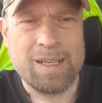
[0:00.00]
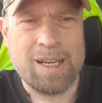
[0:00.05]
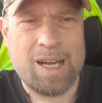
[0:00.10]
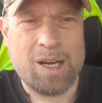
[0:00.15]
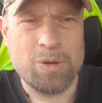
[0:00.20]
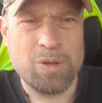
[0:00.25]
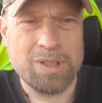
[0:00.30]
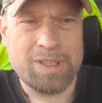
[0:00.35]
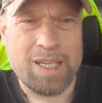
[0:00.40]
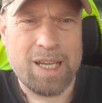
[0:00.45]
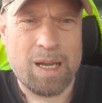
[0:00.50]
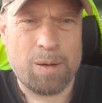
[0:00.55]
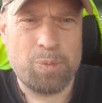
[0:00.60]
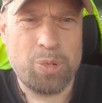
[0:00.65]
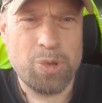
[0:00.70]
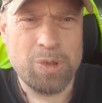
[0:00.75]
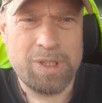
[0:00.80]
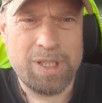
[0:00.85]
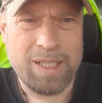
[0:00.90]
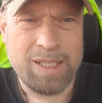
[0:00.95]
Auch der Herr
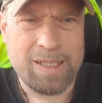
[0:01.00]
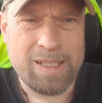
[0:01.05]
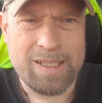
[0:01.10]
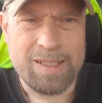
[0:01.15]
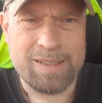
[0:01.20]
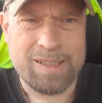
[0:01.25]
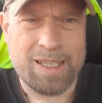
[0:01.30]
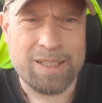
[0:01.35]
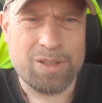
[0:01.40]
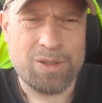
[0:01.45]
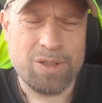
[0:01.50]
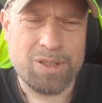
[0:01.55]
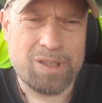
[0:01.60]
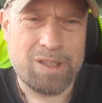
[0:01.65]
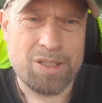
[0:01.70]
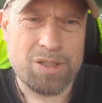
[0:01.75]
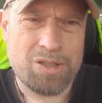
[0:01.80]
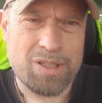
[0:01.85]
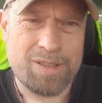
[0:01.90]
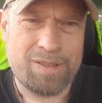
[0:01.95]
Putin ist ein
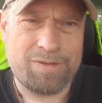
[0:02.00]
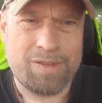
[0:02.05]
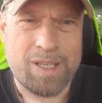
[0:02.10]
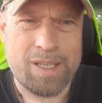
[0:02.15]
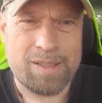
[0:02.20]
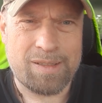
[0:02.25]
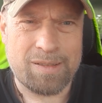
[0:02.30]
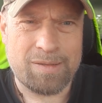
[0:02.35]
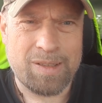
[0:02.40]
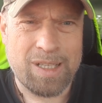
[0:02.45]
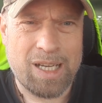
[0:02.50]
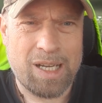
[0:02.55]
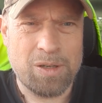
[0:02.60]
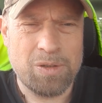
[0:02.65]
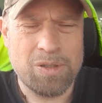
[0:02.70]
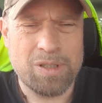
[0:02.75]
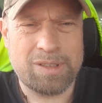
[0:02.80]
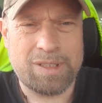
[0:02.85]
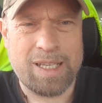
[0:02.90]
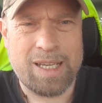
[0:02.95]
göttliches Wesen.
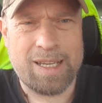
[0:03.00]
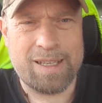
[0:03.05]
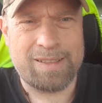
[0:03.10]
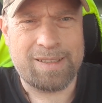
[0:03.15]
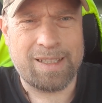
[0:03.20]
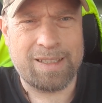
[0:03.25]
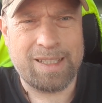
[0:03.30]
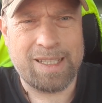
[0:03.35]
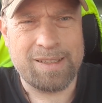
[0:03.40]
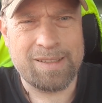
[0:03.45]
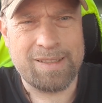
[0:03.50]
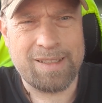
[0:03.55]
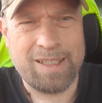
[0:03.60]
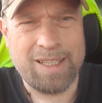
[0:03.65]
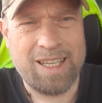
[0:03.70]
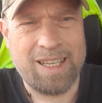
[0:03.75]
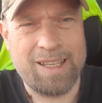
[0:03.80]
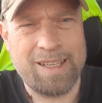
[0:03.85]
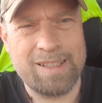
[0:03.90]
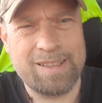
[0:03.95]
Auch der Herr
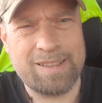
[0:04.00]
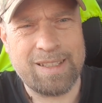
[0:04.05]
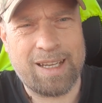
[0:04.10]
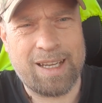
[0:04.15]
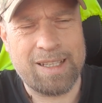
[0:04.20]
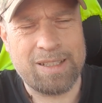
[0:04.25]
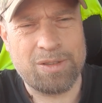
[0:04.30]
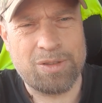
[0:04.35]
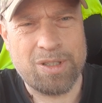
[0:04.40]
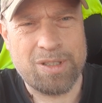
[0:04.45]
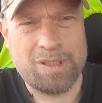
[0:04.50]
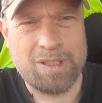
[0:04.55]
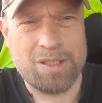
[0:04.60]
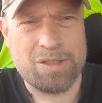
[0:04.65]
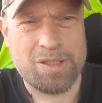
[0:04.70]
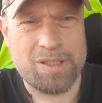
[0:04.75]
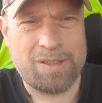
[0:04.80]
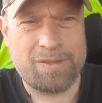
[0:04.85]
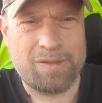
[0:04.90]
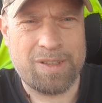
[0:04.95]
Zelensky ist ein
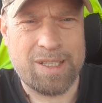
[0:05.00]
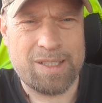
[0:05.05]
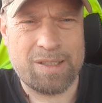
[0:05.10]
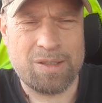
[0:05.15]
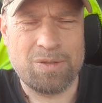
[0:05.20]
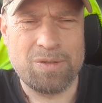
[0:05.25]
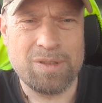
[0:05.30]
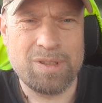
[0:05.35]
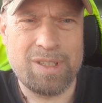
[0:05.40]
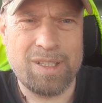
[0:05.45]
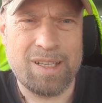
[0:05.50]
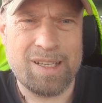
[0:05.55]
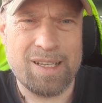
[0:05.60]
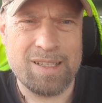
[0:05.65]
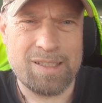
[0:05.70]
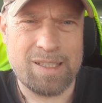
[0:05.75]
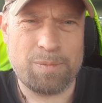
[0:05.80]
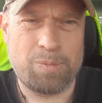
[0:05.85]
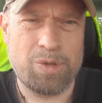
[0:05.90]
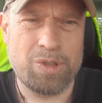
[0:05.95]
göttliches Wesen. Und die
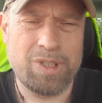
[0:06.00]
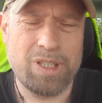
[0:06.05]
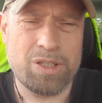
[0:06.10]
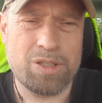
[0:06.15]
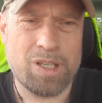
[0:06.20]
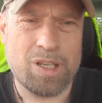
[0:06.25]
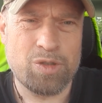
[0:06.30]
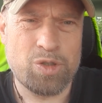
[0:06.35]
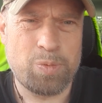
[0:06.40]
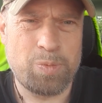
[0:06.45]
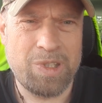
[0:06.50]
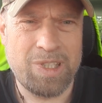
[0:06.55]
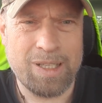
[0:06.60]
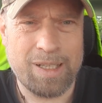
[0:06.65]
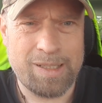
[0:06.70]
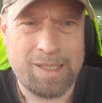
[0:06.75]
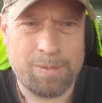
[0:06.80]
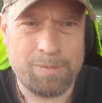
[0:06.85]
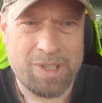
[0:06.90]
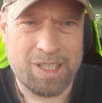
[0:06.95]
ganzen
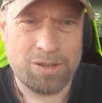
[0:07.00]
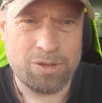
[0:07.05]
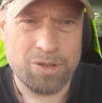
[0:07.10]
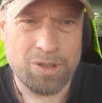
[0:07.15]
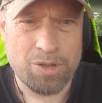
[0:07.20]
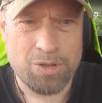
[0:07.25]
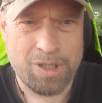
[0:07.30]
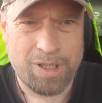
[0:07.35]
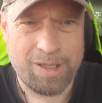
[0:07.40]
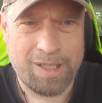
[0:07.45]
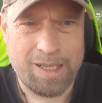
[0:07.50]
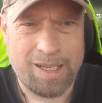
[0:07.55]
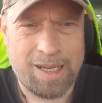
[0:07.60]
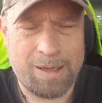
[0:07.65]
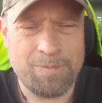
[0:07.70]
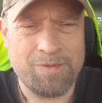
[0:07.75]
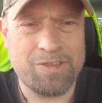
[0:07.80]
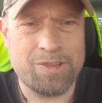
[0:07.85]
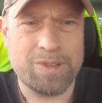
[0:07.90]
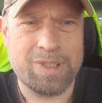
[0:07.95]
Politschauspieler, die wir in Deutschland hier
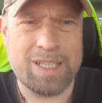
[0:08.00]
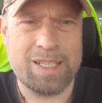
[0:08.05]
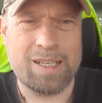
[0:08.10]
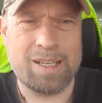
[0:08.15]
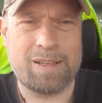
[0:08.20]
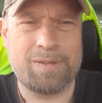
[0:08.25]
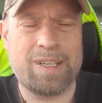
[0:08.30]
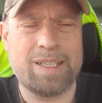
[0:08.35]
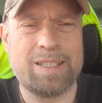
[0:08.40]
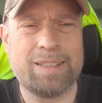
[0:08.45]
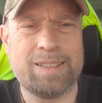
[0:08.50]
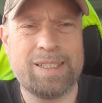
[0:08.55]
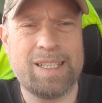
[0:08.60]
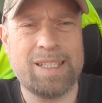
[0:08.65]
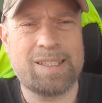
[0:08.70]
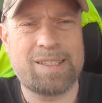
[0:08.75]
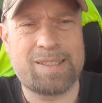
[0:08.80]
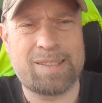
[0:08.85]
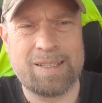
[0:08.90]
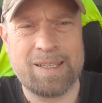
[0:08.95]
haben, von den
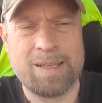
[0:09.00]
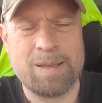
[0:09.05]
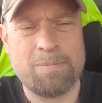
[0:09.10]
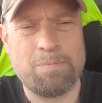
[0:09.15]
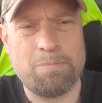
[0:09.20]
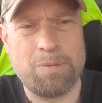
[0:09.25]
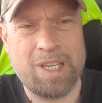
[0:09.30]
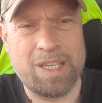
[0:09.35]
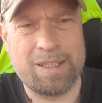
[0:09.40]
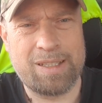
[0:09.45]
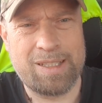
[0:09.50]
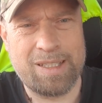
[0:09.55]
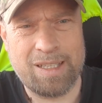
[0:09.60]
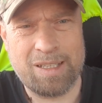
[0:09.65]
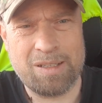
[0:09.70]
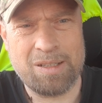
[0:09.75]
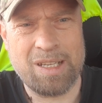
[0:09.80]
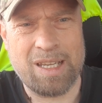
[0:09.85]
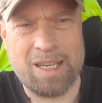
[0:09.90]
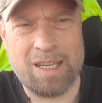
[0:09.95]

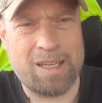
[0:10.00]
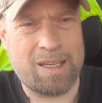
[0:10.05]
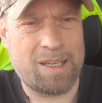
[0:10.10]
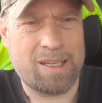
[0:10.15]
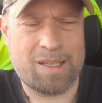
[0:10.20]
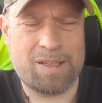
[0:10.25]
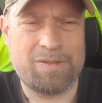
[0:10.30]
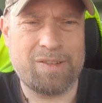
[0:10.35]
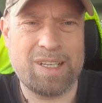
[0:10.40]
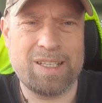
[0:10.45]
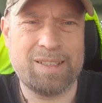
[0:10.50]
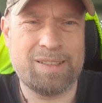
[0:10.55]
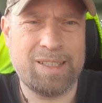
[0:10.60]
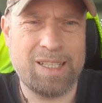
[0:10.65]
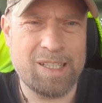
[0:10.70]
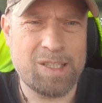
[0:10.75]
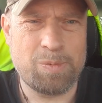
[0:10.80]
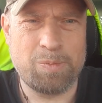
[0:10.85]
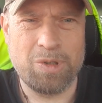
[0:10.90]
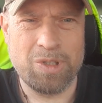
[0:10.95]
Qualitätsmädchen, äh,
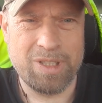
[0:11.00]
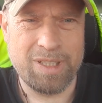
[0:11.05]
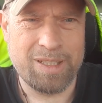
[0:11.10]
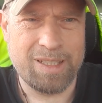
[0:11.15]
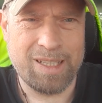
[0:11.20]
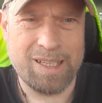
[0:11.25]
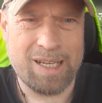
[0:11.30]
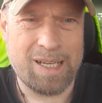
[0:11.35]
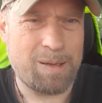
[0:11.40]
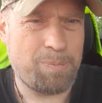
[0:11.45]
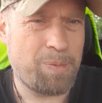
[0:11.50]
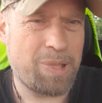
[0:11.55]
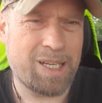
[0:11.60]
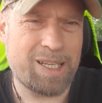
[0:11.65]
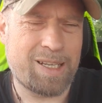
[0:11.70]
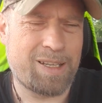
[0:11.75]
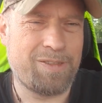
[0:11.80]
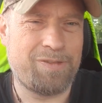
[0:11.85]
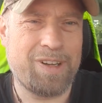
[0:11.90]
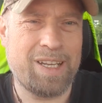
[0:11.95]
Qualitätspolitiker,
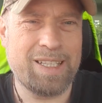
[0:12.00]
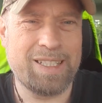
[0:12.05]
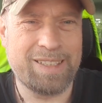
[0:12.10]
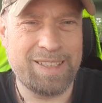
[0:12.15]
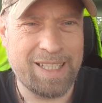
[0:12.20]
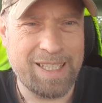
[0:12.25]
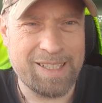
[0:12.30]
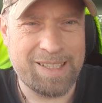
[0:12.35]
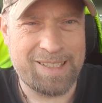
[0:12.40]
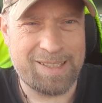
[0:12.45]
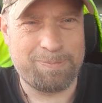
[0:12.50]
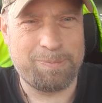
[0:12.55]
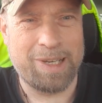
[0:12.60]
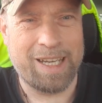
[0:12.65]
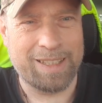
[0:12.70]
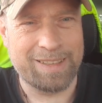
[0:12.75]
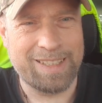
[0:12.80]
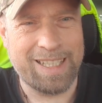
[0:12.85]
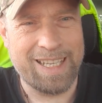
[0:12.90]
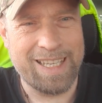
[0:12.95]

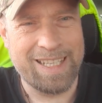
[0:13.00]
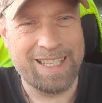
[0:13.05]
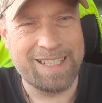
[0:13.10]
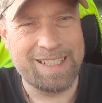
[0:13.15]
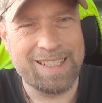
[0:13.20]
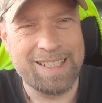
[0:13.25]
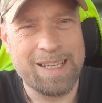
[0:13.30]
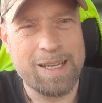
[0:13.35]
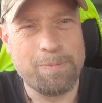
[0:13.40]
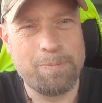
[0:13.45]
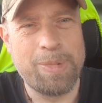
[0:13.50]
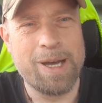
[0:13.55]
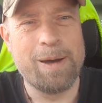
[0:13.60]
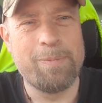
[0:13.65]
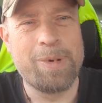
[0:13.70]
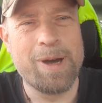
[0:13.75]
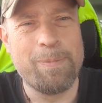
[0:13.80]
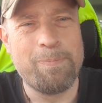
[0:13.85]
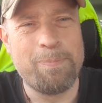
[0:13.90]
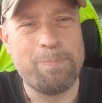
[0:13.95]
Qualitätsparteien, P
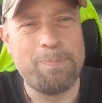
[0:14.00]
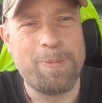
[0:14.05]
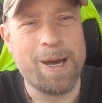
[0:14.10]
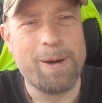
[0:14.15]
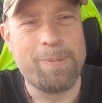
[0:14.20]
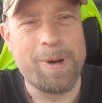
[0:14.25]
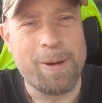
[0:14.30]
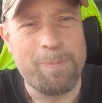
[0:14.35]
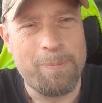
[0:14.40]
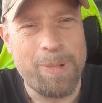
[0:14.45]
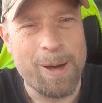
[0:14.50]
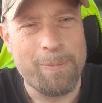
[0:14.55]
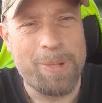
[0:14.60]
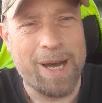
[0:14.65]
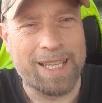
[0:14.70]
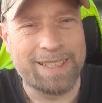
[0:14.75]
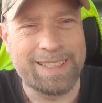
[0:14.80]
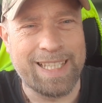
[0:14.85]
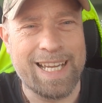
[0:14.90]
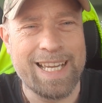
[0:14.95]
-p -p
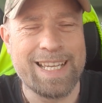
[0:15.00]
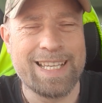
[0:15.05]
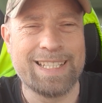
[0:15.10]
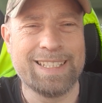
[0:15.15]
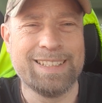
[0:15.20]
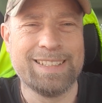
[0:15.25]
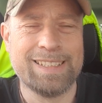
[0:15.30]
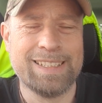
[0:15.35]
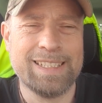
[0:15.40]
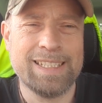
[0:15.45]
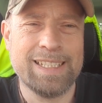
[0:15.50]
Parteien,